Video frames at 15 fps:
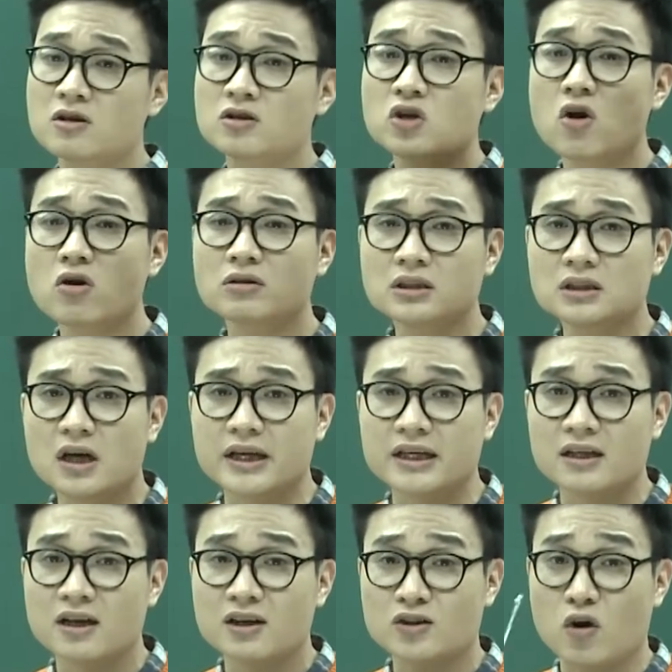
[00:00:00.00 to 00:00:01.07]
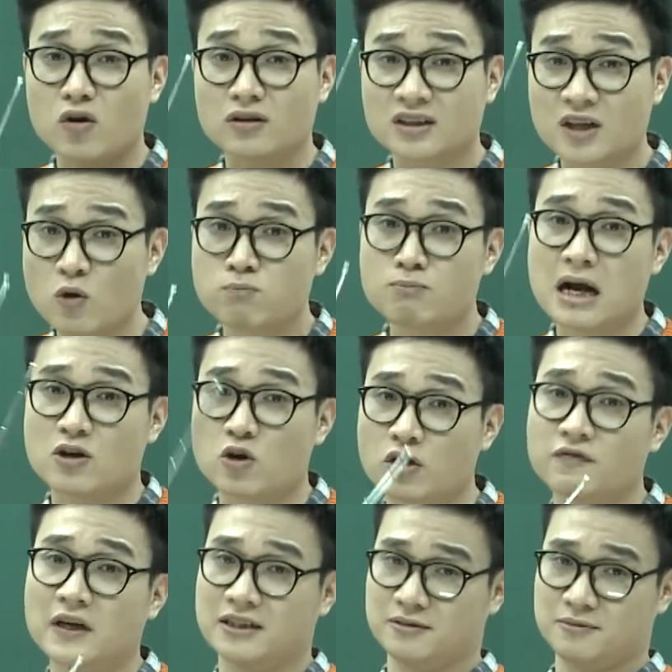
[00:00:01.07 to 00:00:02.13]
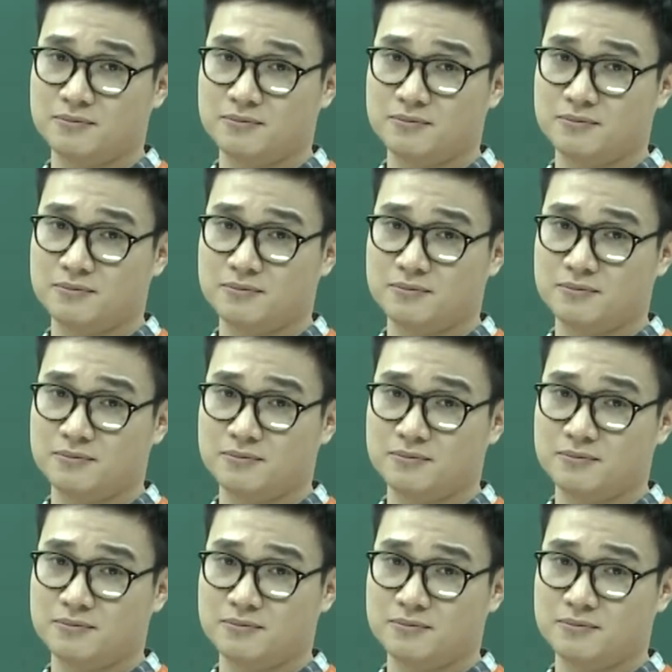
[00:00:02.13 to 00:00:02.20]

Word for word: Con người còn không bằng con vật.